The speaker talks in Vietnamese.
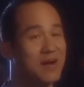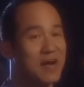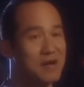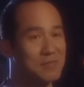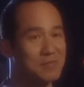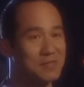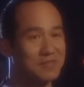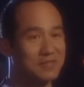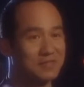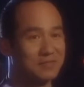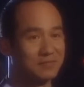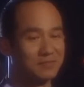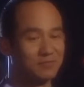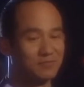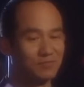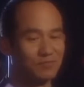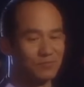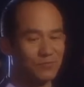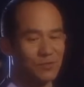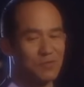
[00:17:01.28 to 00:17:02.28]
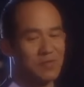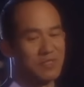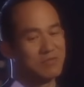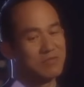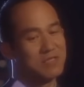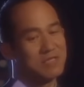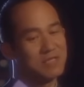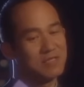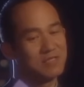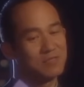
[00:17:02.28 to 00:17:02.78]
rất thích hoa, cho
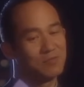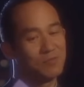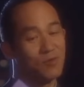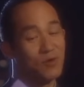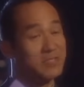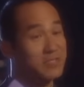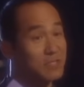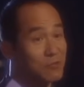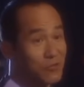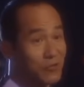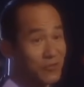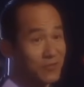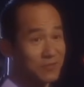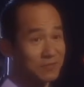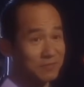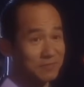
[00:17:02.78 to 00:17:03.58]
nên nhờ bác sĩ chữa bệnh